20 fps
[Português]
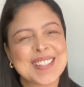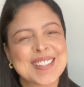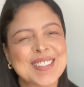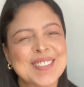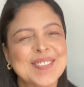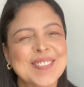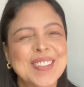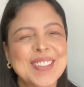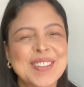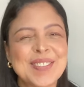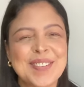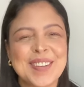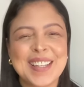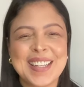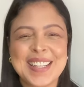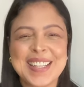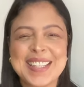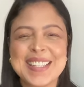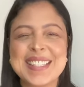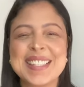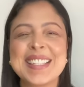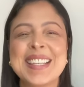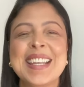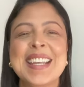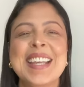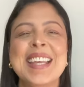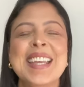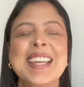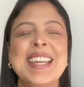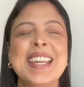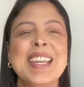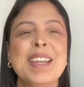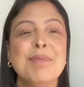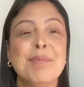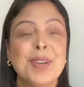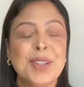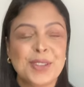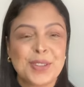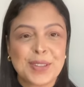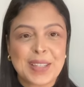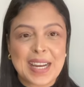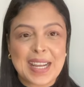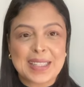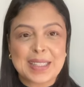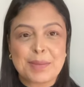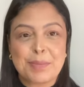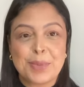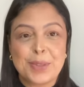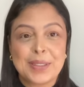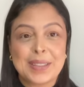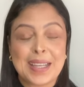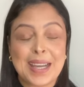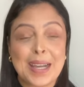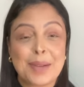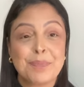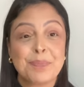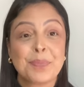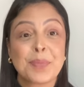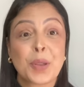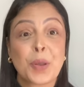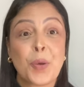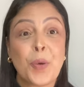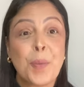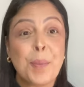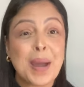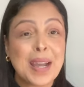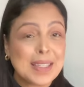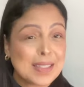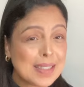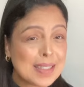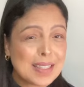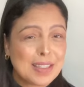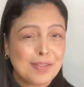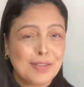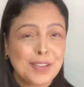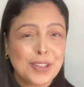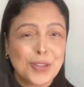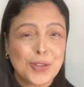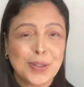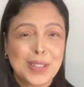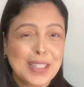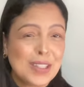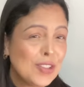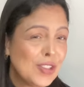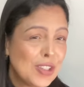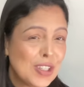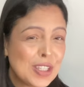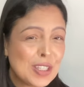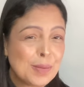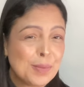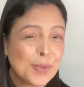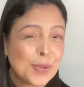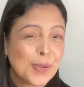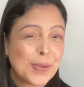Estou muito feliz e muito grata por estar tá com mais esse vídeo lindíssimo,